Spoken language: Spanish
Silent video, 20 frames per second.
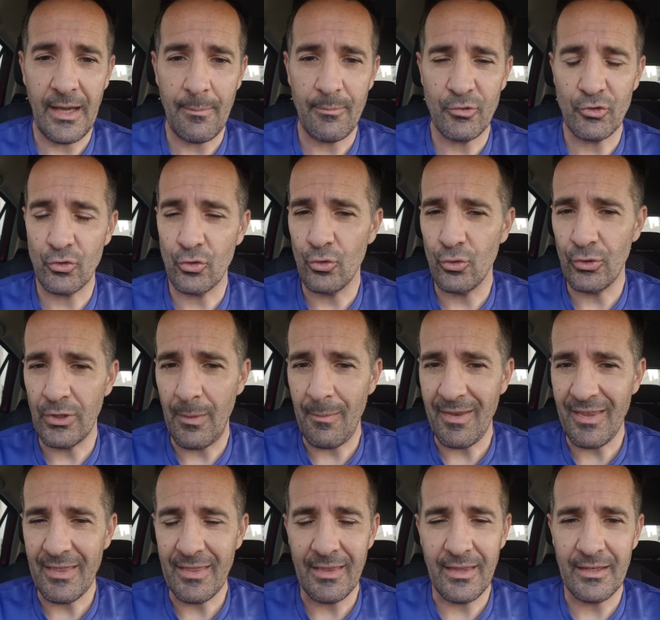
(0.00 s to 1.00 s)

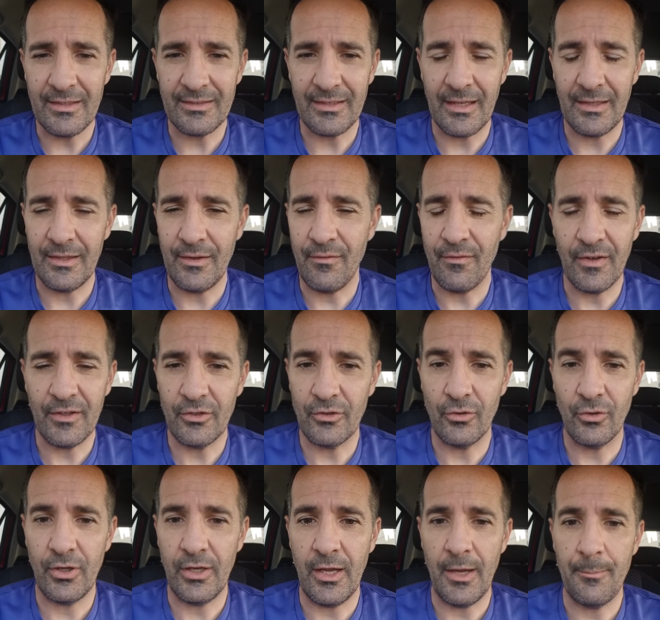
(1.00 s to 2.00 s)
absolutamente
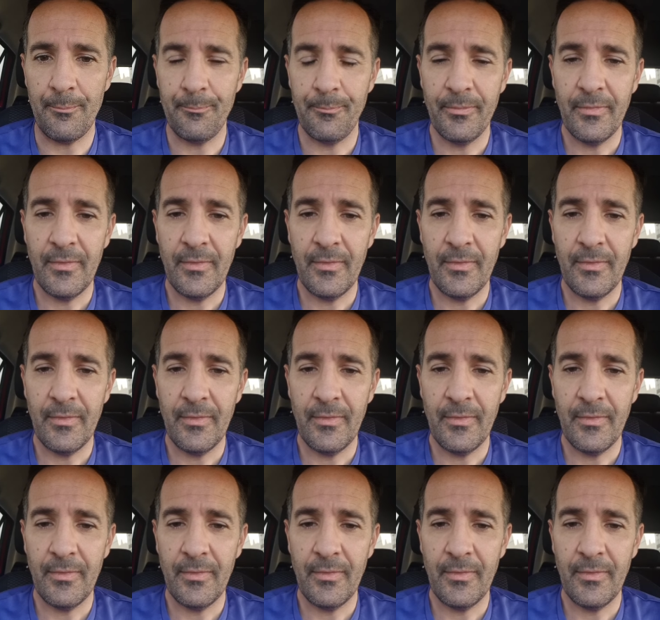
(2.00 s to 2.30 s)
satisfactoria.